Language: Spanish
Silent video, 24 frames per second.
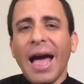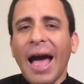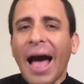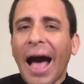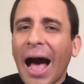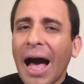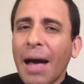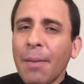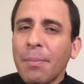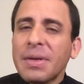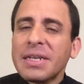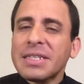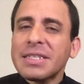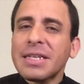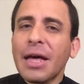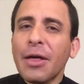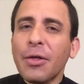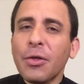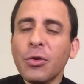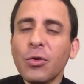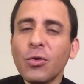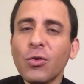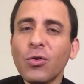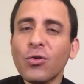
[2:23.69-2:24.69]
Amas a
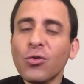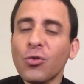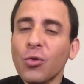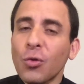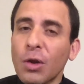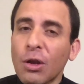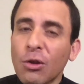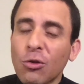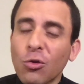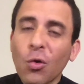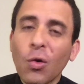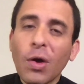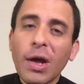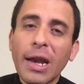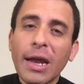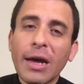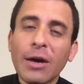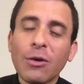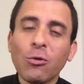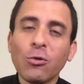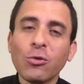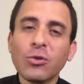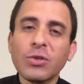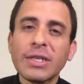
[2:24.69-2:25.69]
Dios sobre todas las
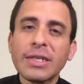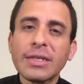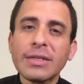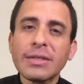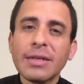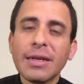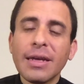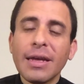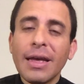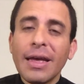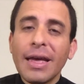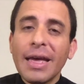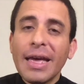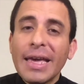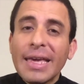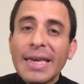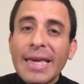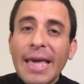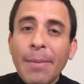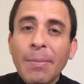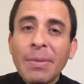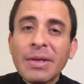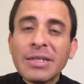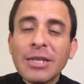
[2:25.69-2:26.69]
cosas
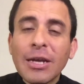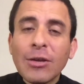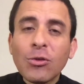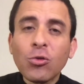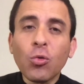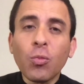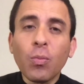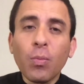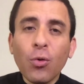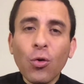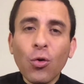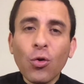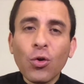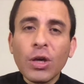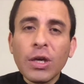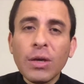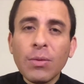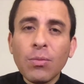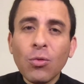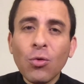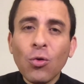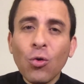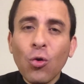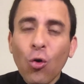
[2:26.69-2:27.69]
y amas a tu
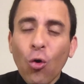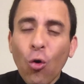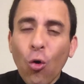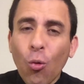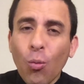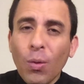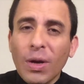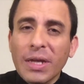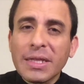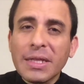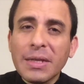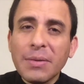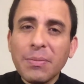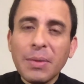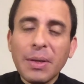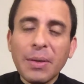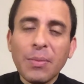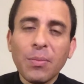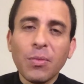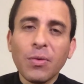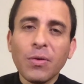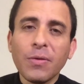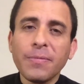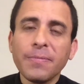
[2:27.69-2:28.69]
prójimo como a ti
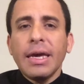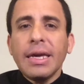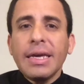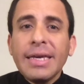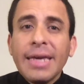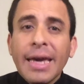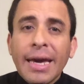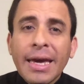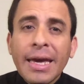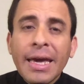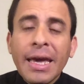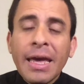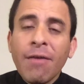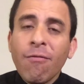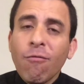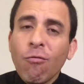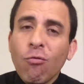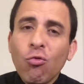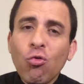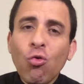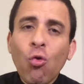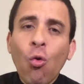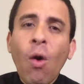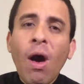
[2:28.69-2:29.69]
mismo. Y es que
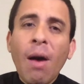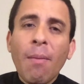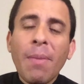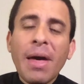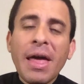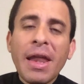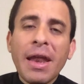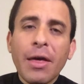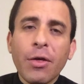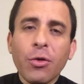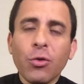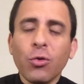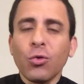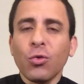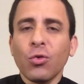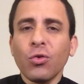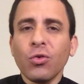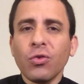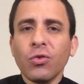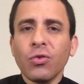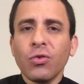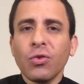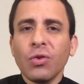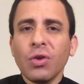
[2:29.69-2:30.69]
no amar a
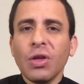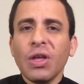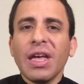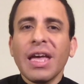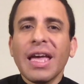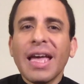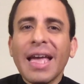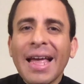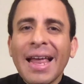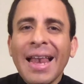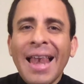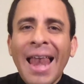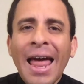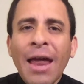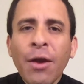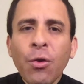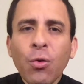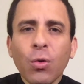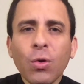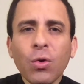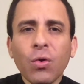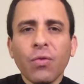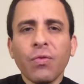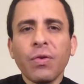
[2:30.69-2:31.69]
Dios,
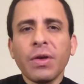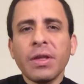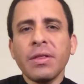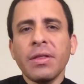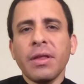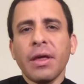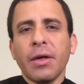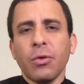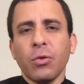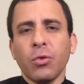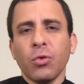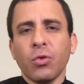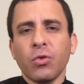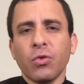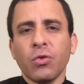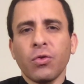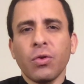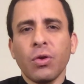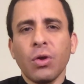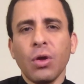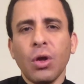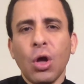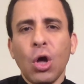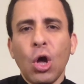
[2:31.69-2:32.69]
claro que ofende a Dios,
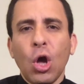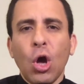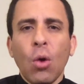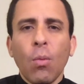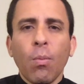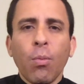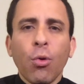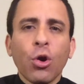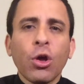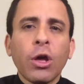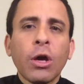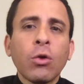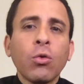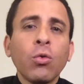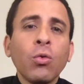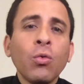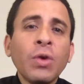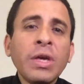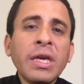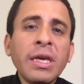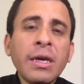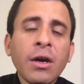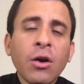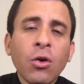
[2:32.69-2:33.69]
porque que un
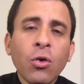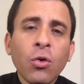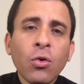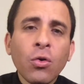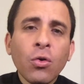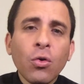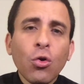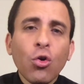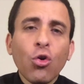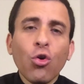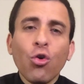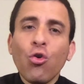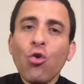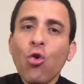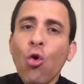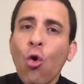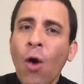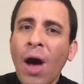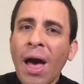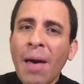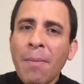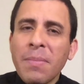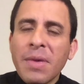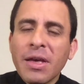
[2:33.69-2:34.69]
hijo no
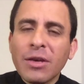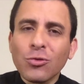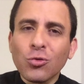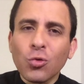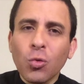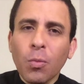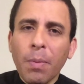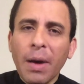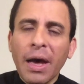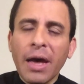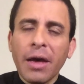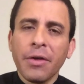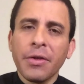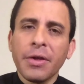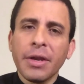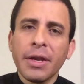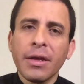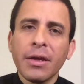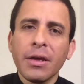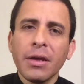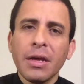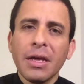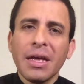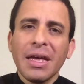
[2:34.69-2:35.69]
ame a su
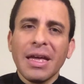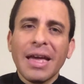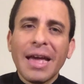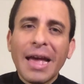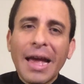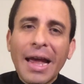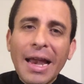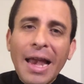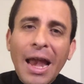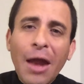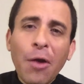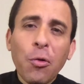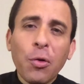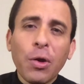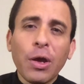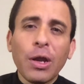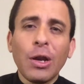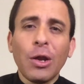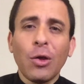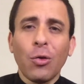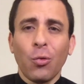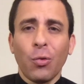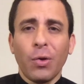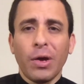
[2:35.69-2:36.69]
padre, claro que
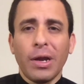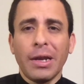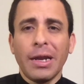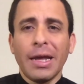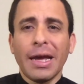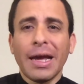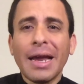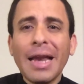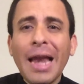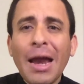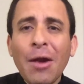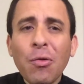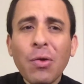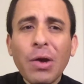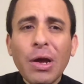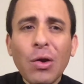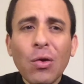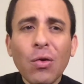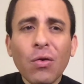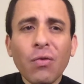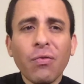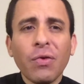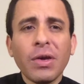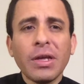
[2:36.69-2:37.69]
le duele, claro que
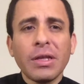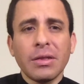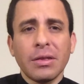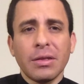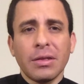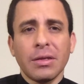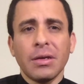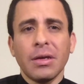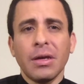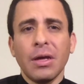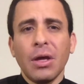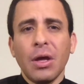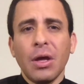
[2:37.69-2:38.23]
lo ofende.